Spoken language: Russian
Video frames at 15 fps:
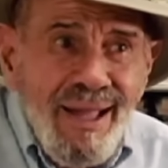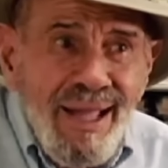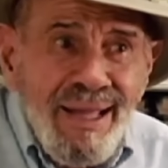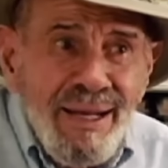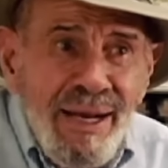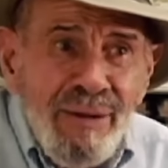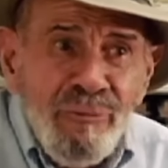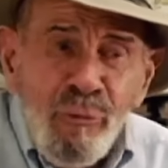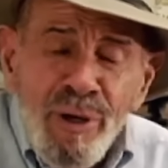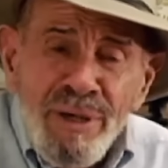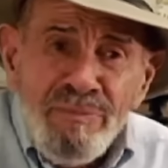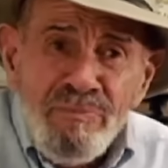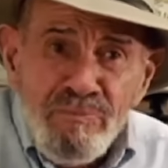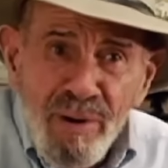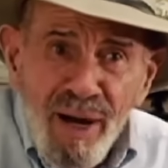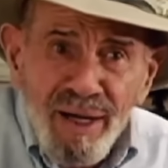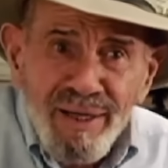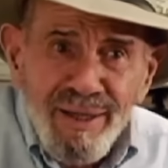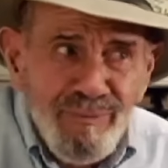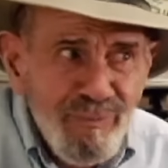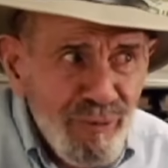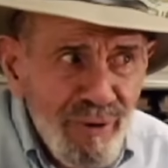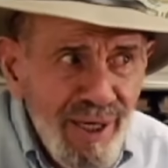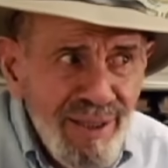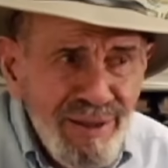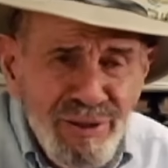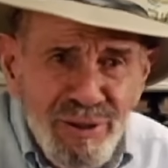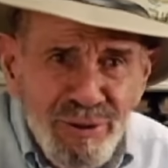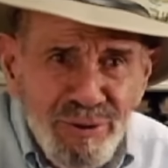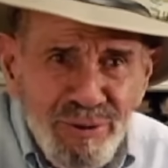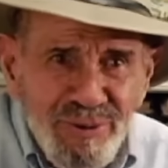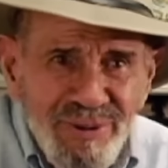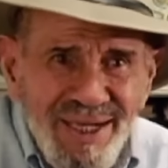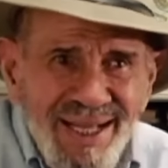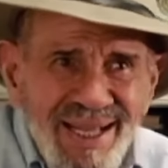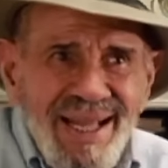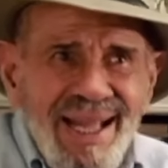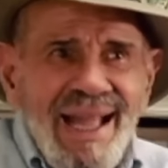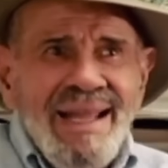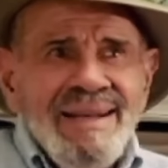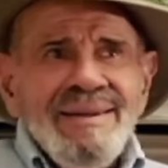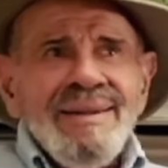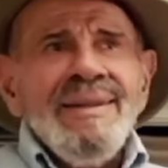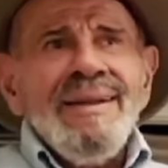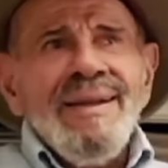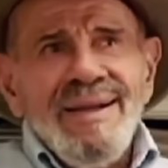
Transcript: от настоящего самолета и всего за доллар.